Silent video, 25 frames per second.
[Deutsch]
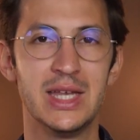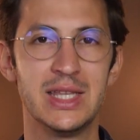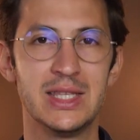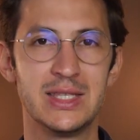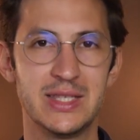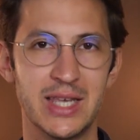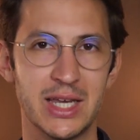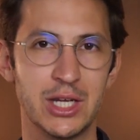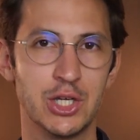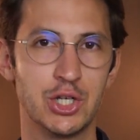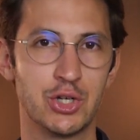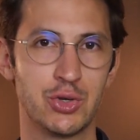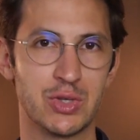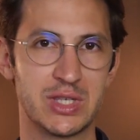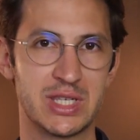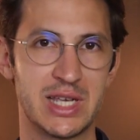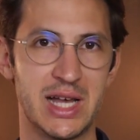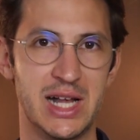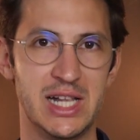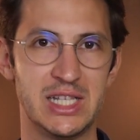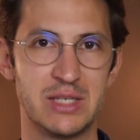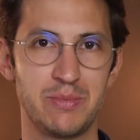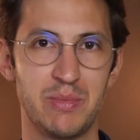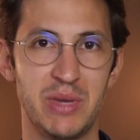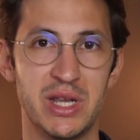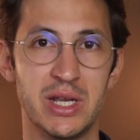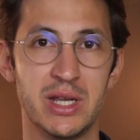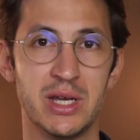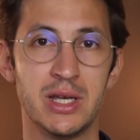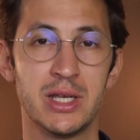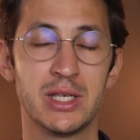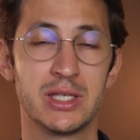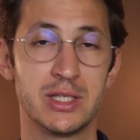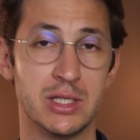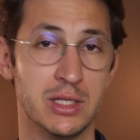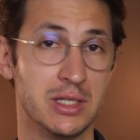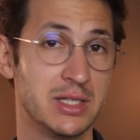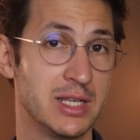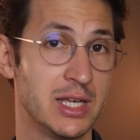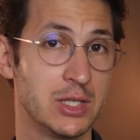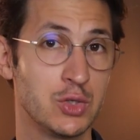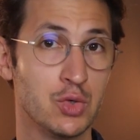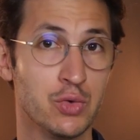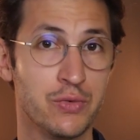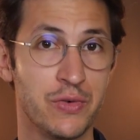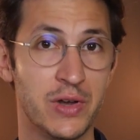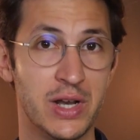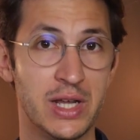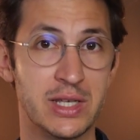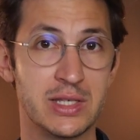Zeckenschutzhalsbänder sind sehr
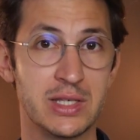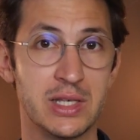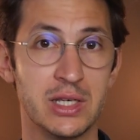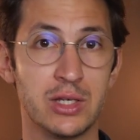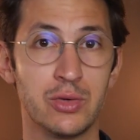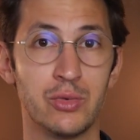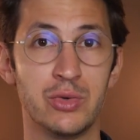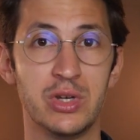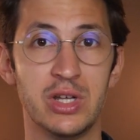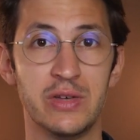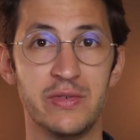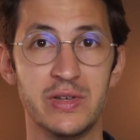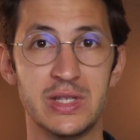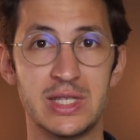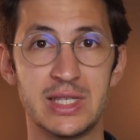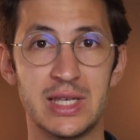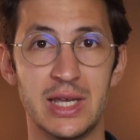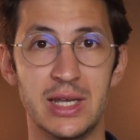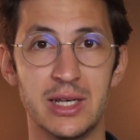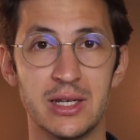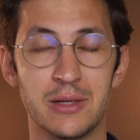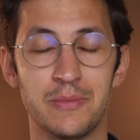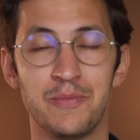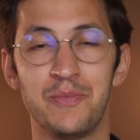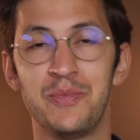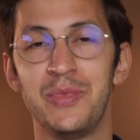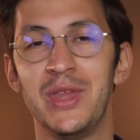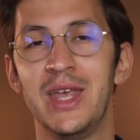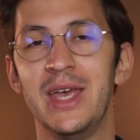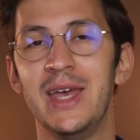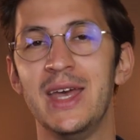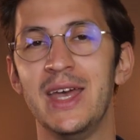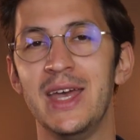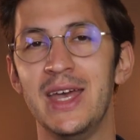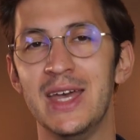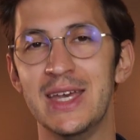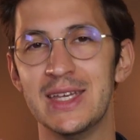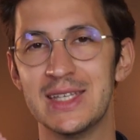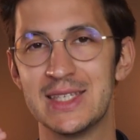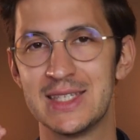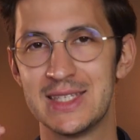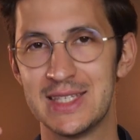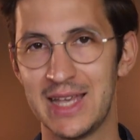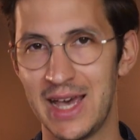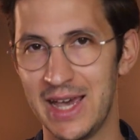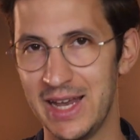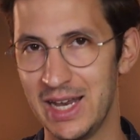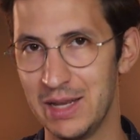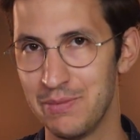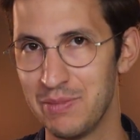zuverlässig und effizient. Es
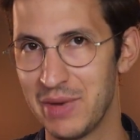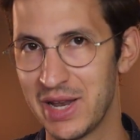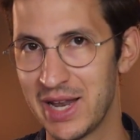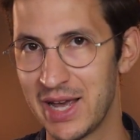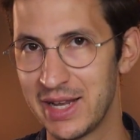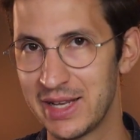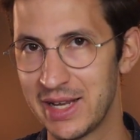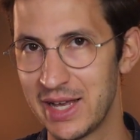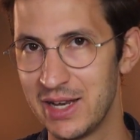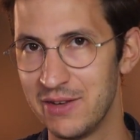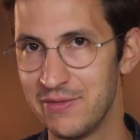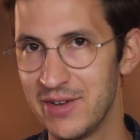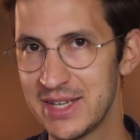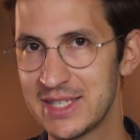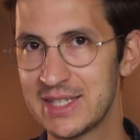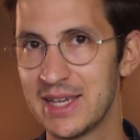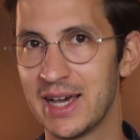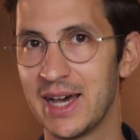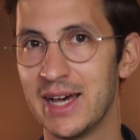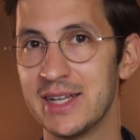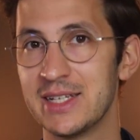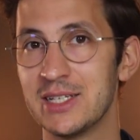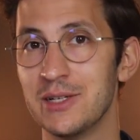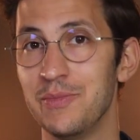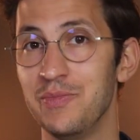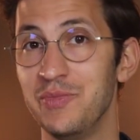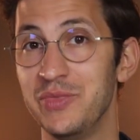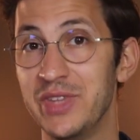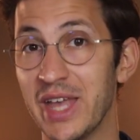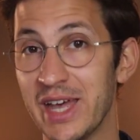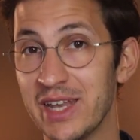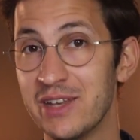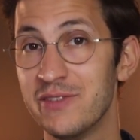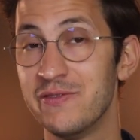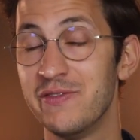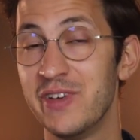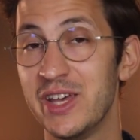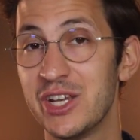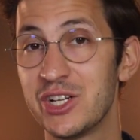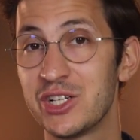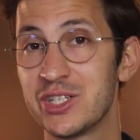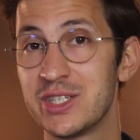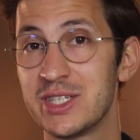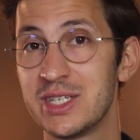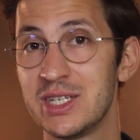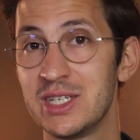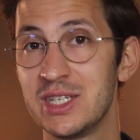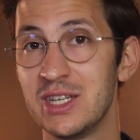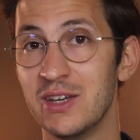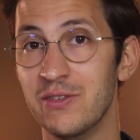sei denn, man hat eine Wasserratte, dann wäscht
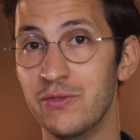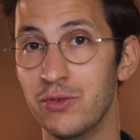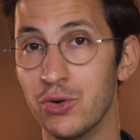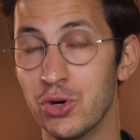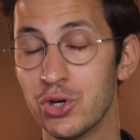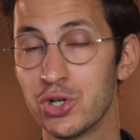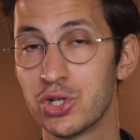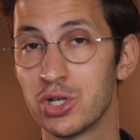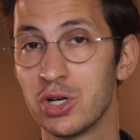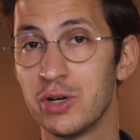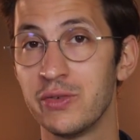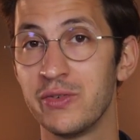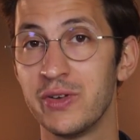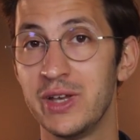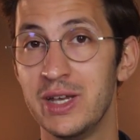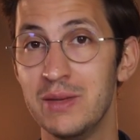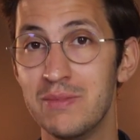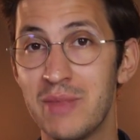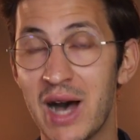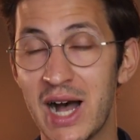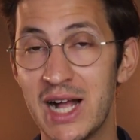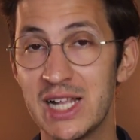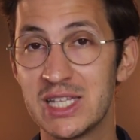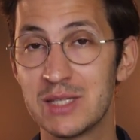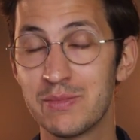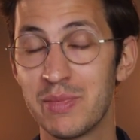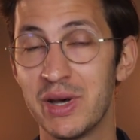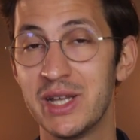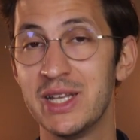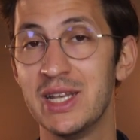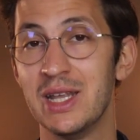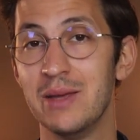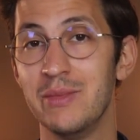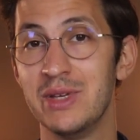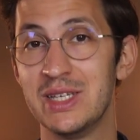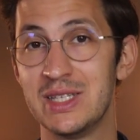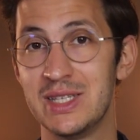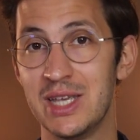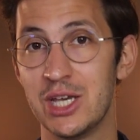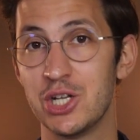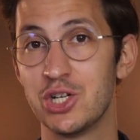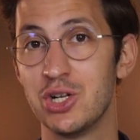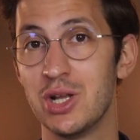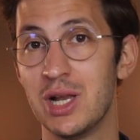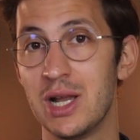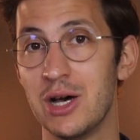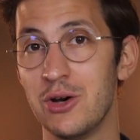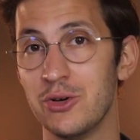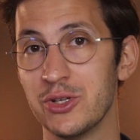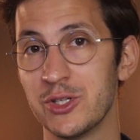sich der Wirkstoff im Halsband nämlich sehr
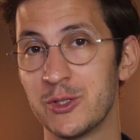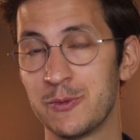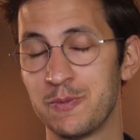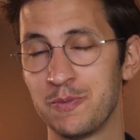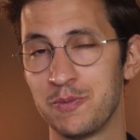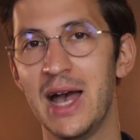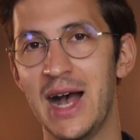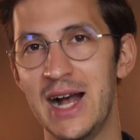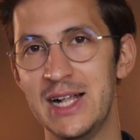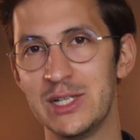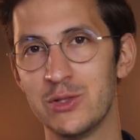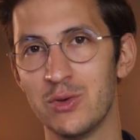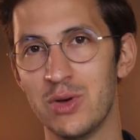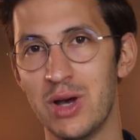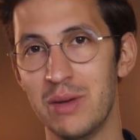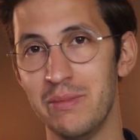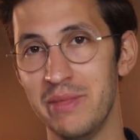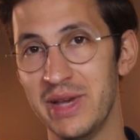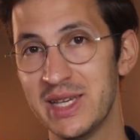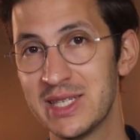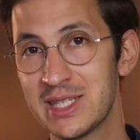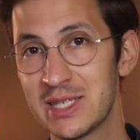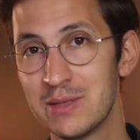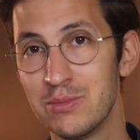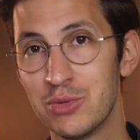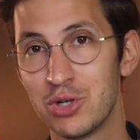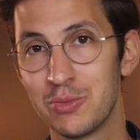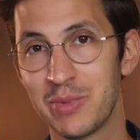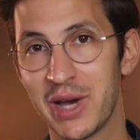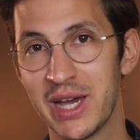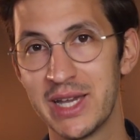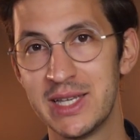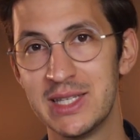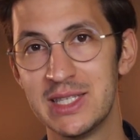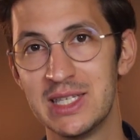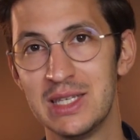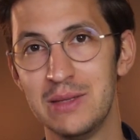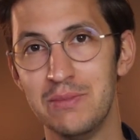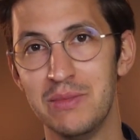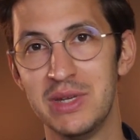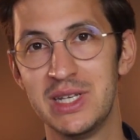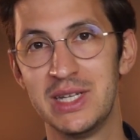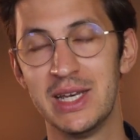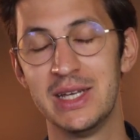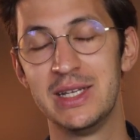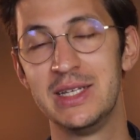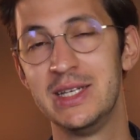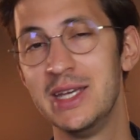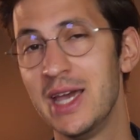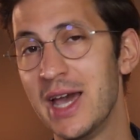schnell aus. Also am besten besprechen Sie mit
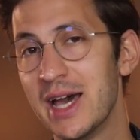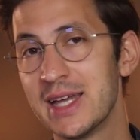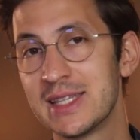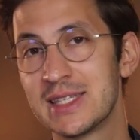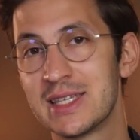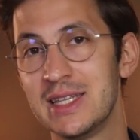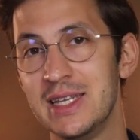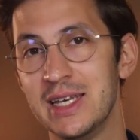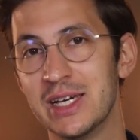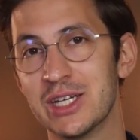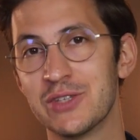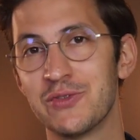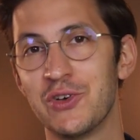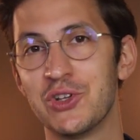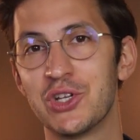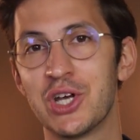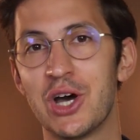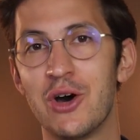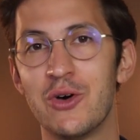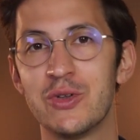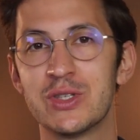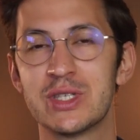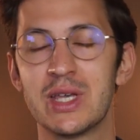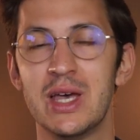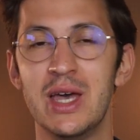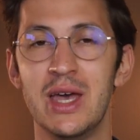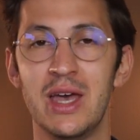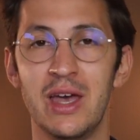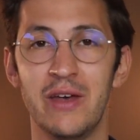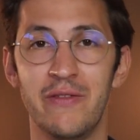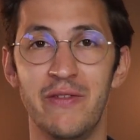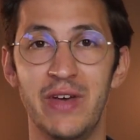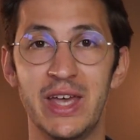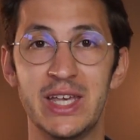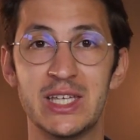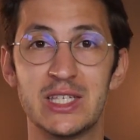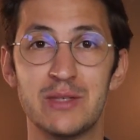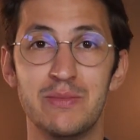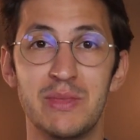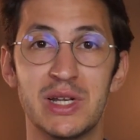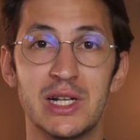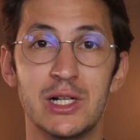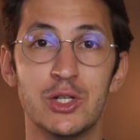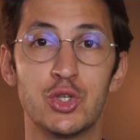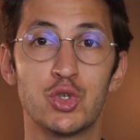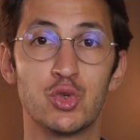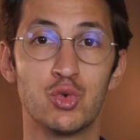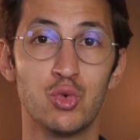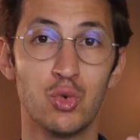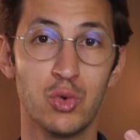der Tierärztin Ihres Vertrauens, welches
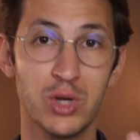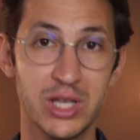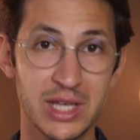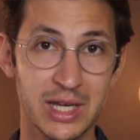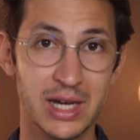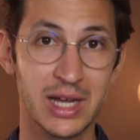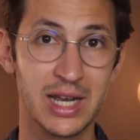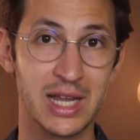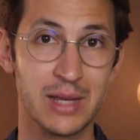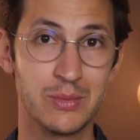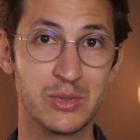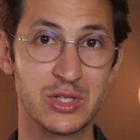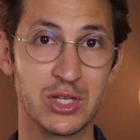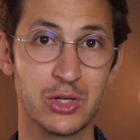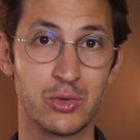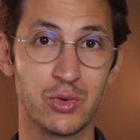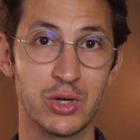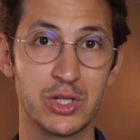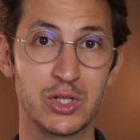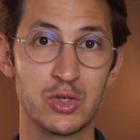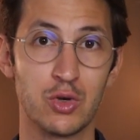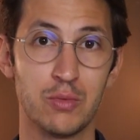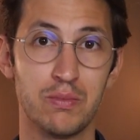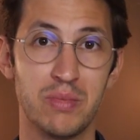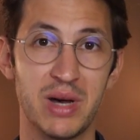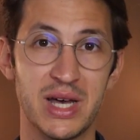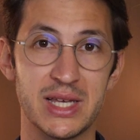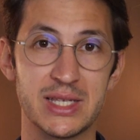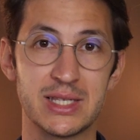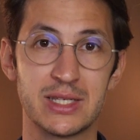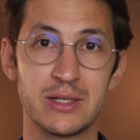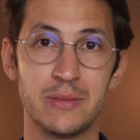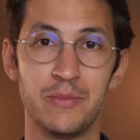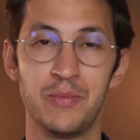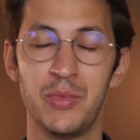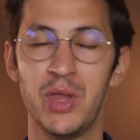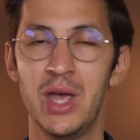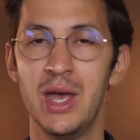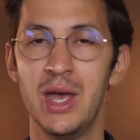Mittel zu Ihrer Lebenssituation passt.